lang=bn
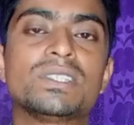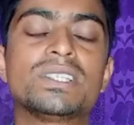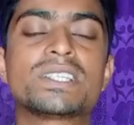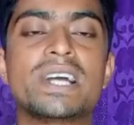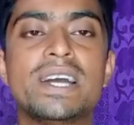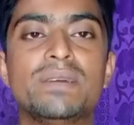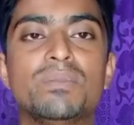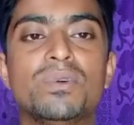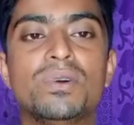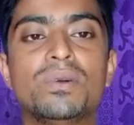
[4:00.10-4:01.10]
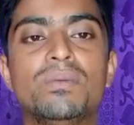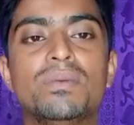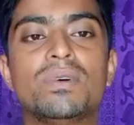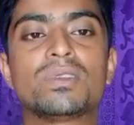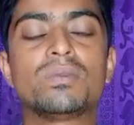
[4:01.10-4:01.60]
হচ্ছে ষাট বোল্ট
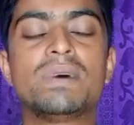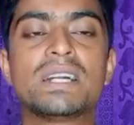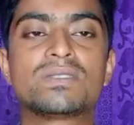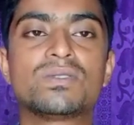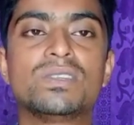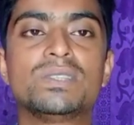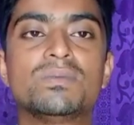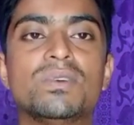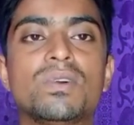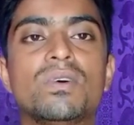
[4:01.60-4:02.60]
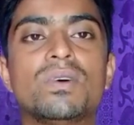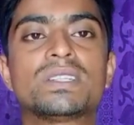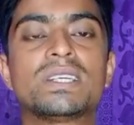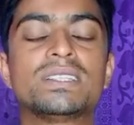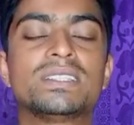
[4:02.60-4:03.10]
অথবা আটচল্লিশ ভোল্ট
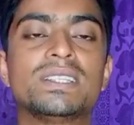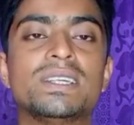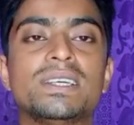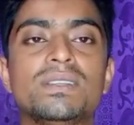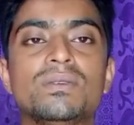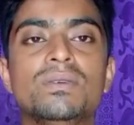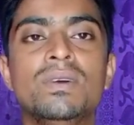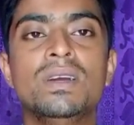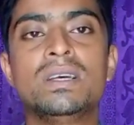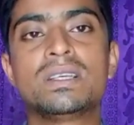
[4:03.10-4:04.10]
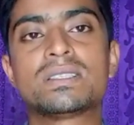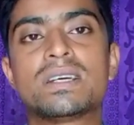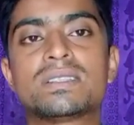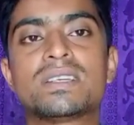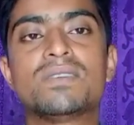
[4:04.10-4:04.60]
হওয়ার সাথে সাথেই কিন্তু
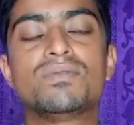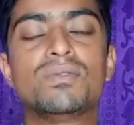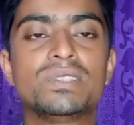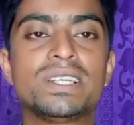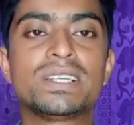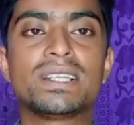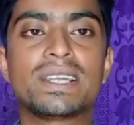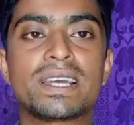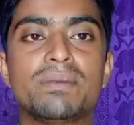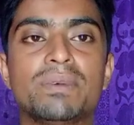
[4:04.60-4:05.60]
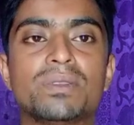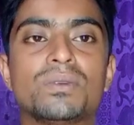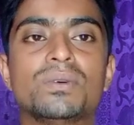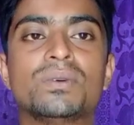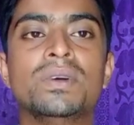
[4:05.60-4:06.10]
চার্জারে ফুল সিগনাল দেখাবে
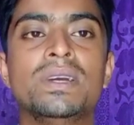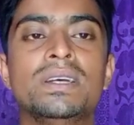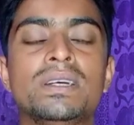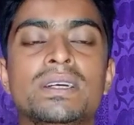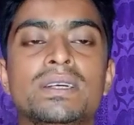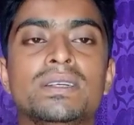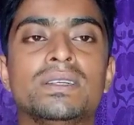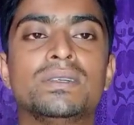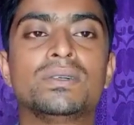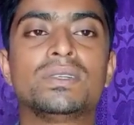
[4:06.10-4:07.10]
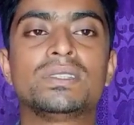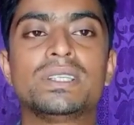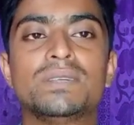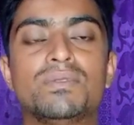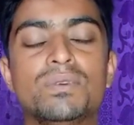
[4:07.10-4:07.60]
তো
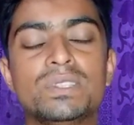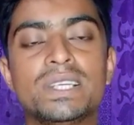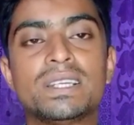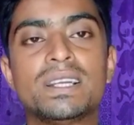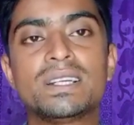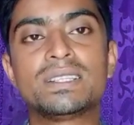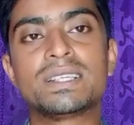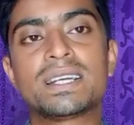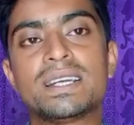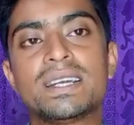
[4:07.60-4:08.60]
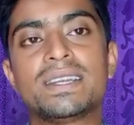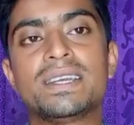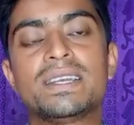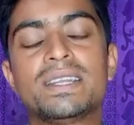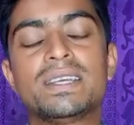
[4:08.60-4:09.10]
যে ফুল সিগনালের যে কাটাটি
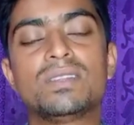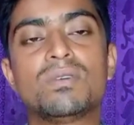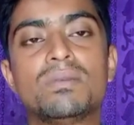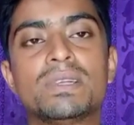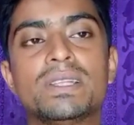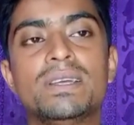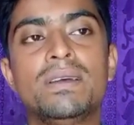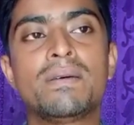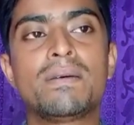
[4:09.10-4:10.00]
এটি কিন্তু আমাদের